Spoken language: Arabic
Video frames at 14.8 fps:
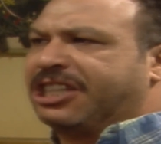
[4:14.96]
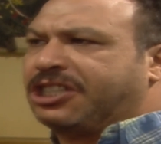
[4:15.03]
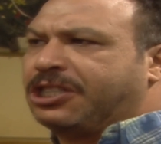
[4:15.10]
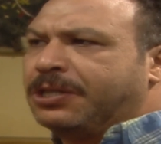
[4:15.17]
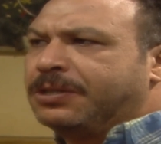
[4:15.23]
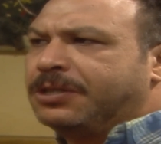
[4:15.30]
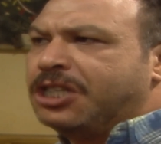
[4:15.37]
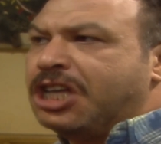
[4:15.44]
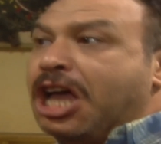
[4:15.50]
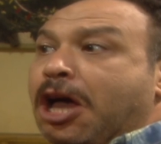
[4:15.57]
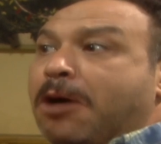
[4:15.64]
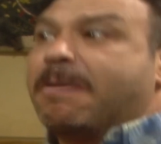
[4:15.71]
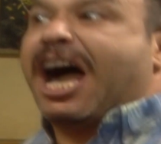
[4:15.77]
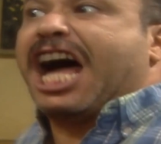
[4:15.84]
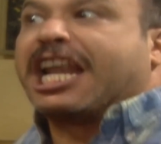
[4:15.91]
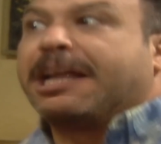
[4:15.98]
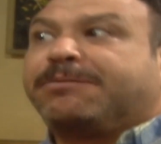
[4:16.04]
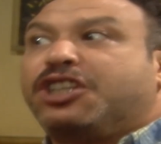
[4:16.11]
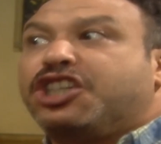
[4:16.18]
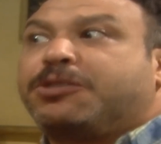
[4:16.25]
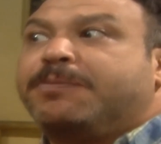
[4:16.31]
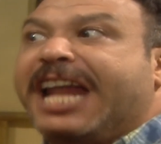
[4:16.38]
بت ما
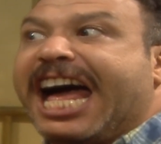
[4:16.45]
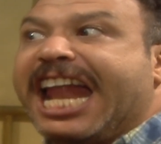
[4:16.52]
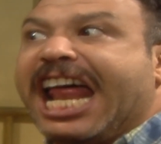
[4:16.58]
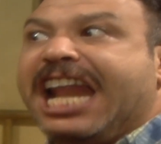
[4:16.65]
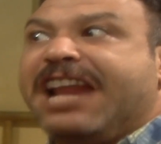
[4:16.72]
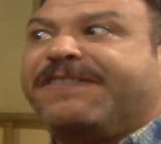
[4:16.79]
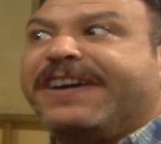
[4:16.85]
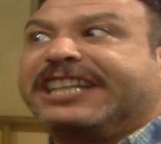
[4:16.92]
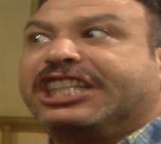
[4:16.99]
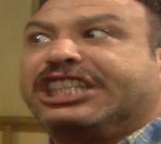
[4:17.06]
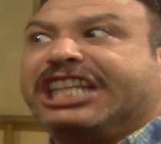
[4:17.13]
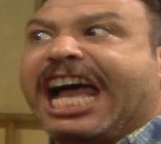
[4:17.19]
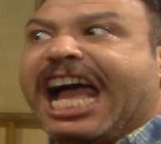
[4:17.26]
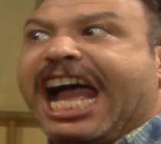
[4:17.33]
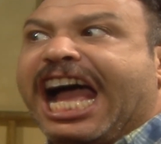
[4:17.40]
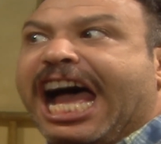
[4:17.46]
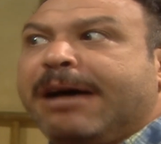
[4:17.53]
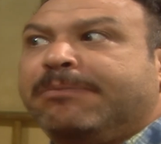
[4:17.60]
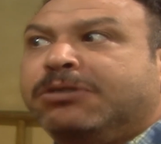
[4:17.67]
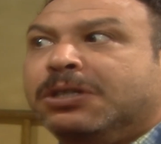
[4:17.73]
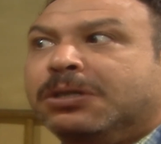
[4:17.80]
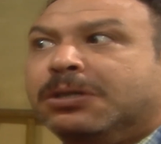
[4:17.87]
حرمتيش من على اللي فاتت ايهاب